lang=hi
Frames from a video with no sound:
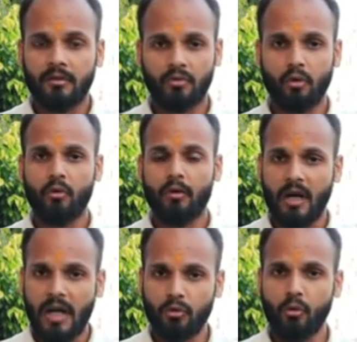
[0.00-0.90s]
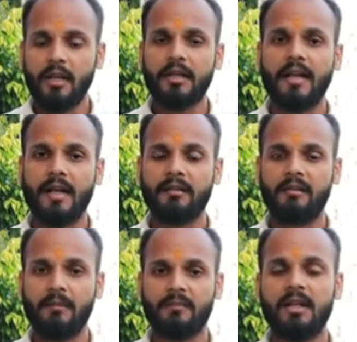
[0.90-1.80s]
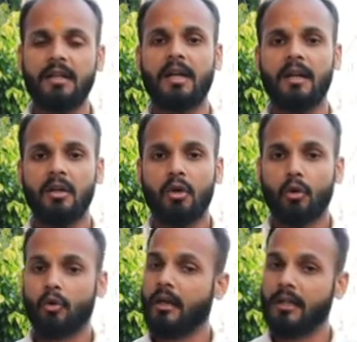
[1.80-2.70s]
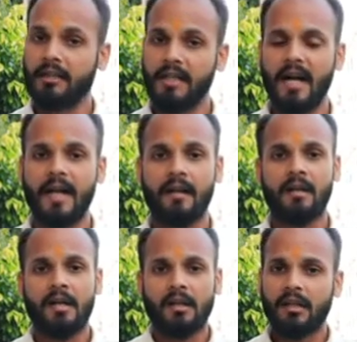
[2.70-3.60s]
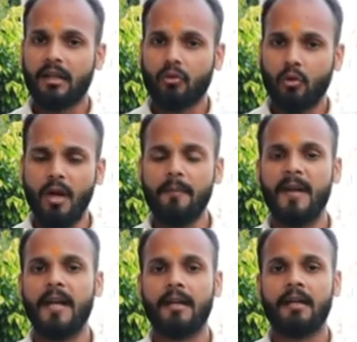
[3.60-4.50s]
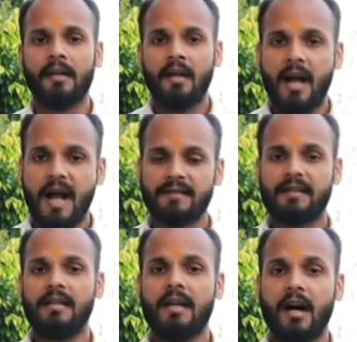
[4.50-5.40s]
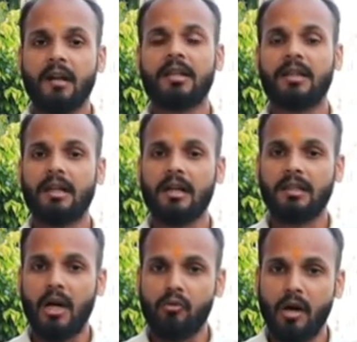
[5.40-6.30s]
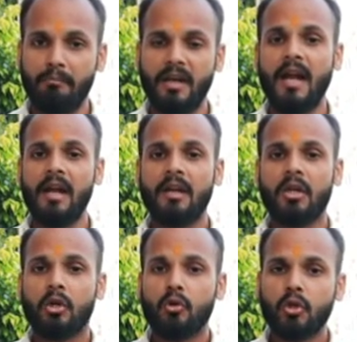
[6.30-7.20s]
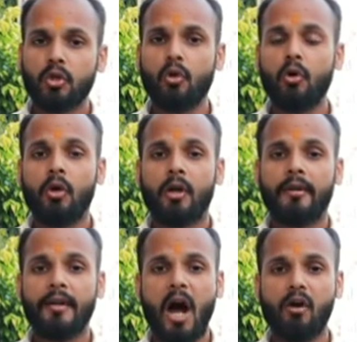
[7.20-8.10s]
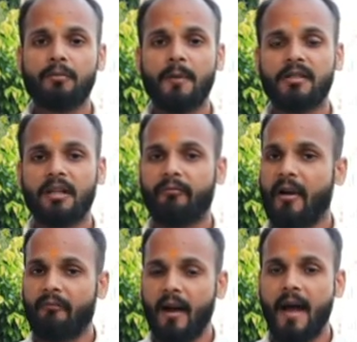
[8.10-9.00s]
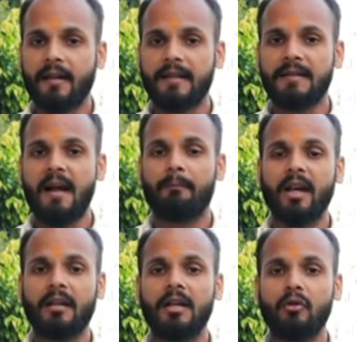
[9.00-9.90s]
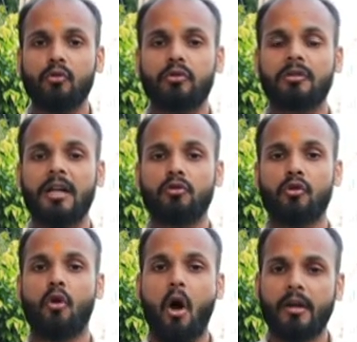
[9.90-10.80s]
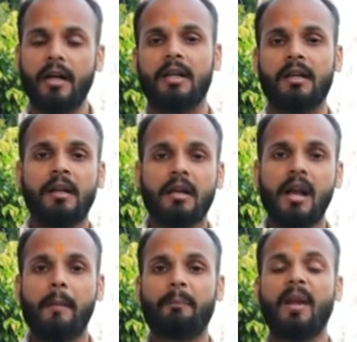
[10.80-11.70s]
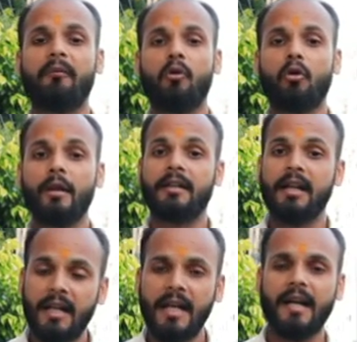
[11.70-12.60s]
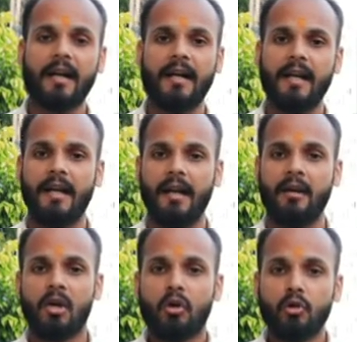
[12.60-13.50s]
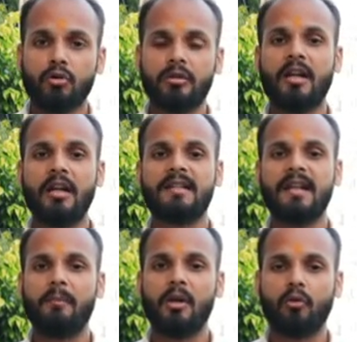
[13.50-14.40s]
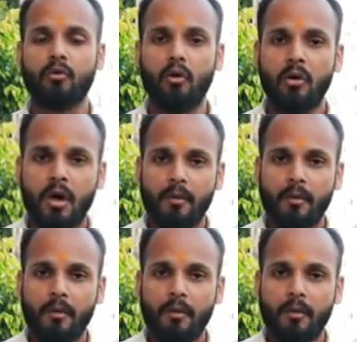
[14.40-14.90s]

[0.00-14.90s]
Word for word: जो राजौरी के हैं जीएमसी के उन्होंने दिया है कि कोई भी ऐसी हरकत करता हुआ मिले उसको ना उस पर सिर्फ एफआईआर की जाए बल्कि उससे जो नौकरी या फिर वो कोई डिग्री कर रहे हैं उस डिग्री से भी उनको